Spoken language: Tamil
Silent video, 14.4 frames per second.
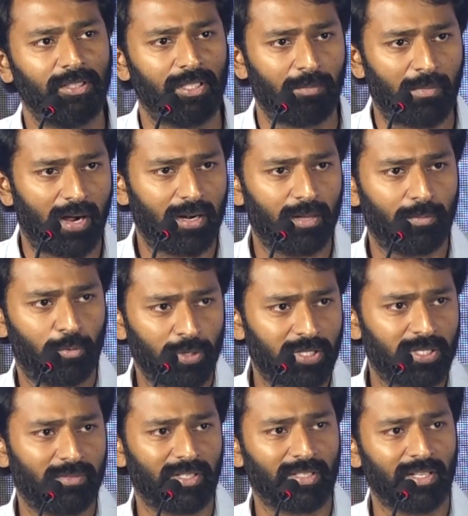இந்த மாடை
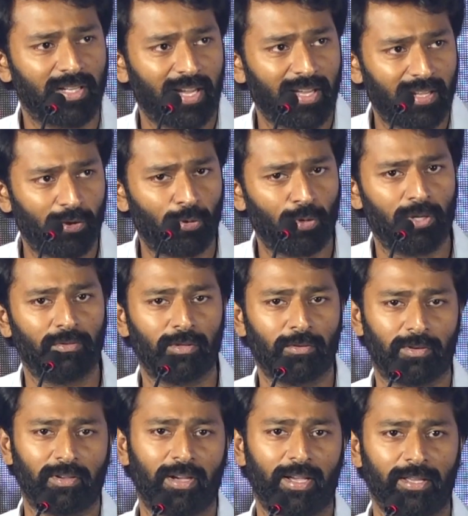பிடிச்சிட்டு வரதுக்கு கயிறை கொண்டு
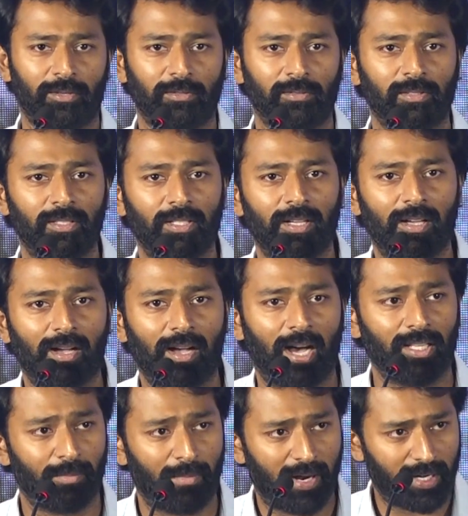வந்தவருக்கு ஆயிரம்
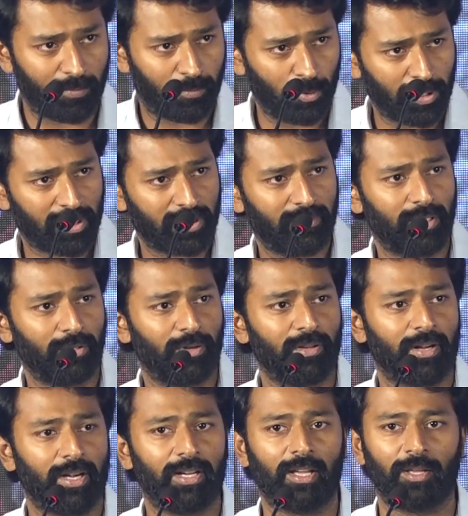அந்த மாடை பிடிச்சிட்டு
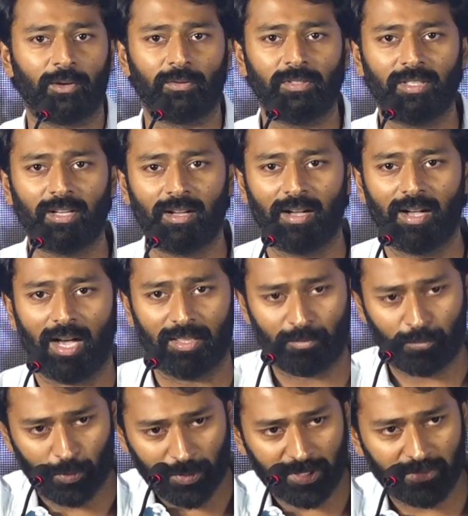வந்தவருக்கு ரெண்டாயிரம் அந்த
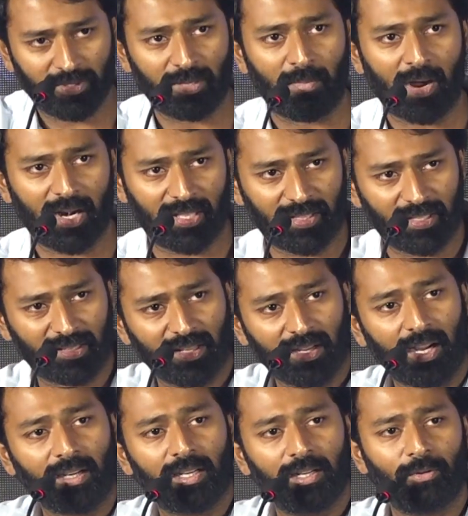பிடிச்சிட்டு வந்த மாடை இந்த இடத்துல
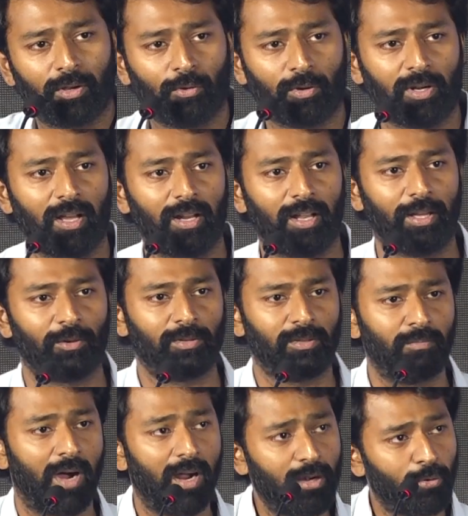கட்டினவருக்கு ஒரு நாலாயிரம்
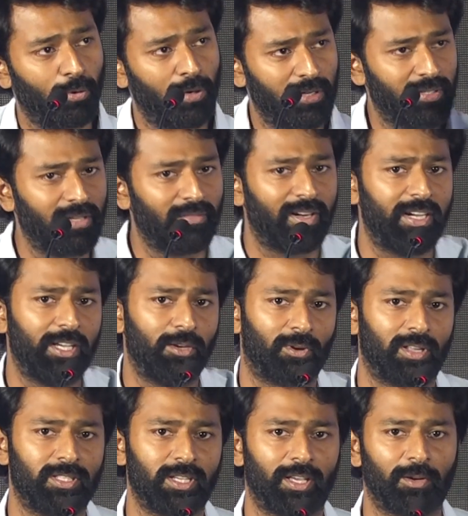மாடு கொண்டு வந்த வண்டிக்கு
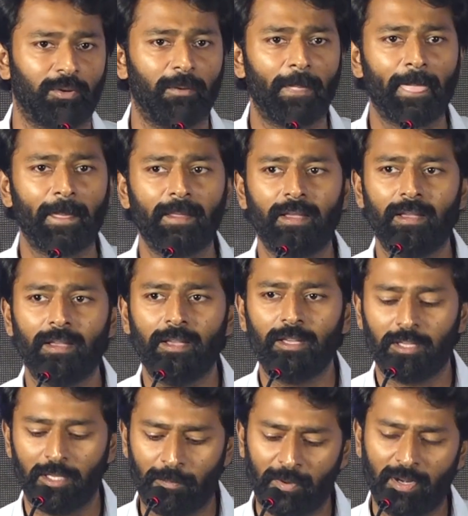ஒரு அஞ்சாயிரம்
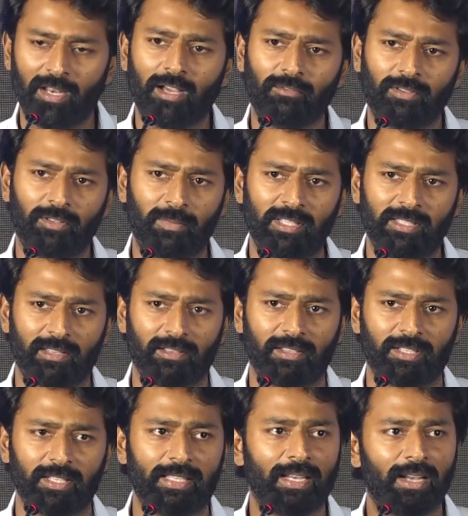இப்படிலாம் வந்து பில்ஸ்
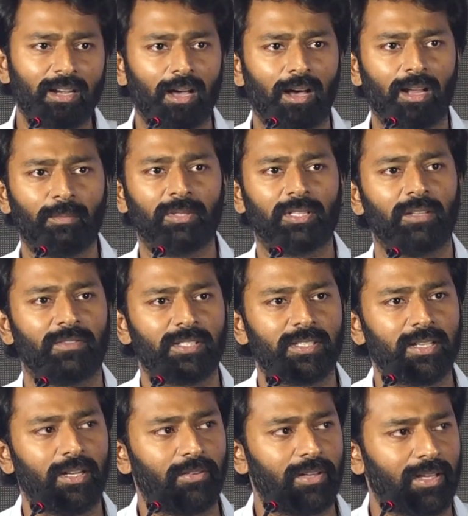இருந்துச்சு இதெல்லாம் நான் ஆரம்பத்தில்
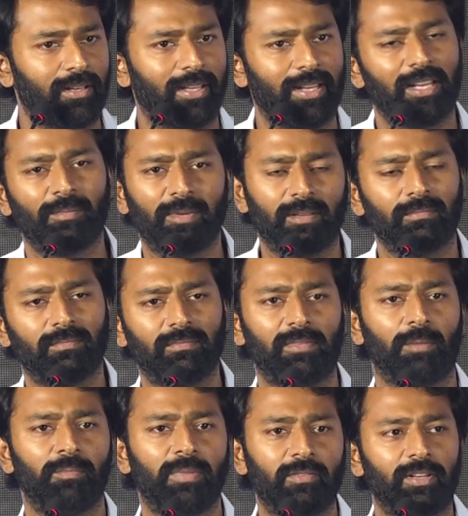ஃபர்ஸ்ட் கவனிக்கல எல்லாமே
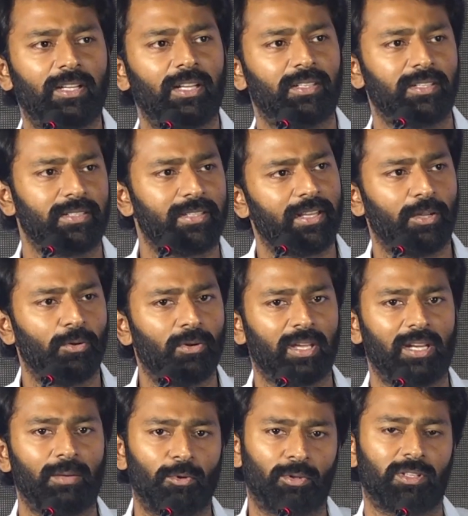நம்பி விட்டாச்சு சரி
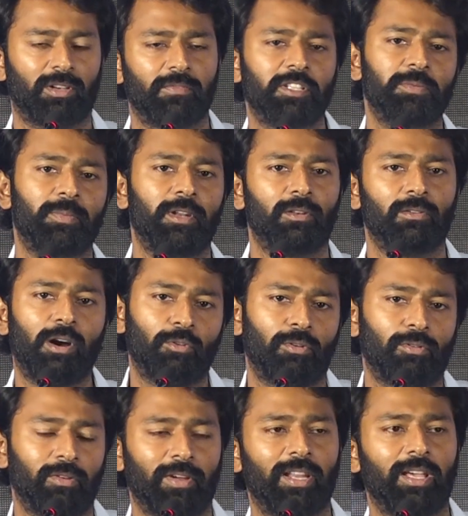ஓகே நம்ம ஒருத்தர் ஃபிக்ஸ் பண்ணியிருக்கோம் அவங்க அவங்க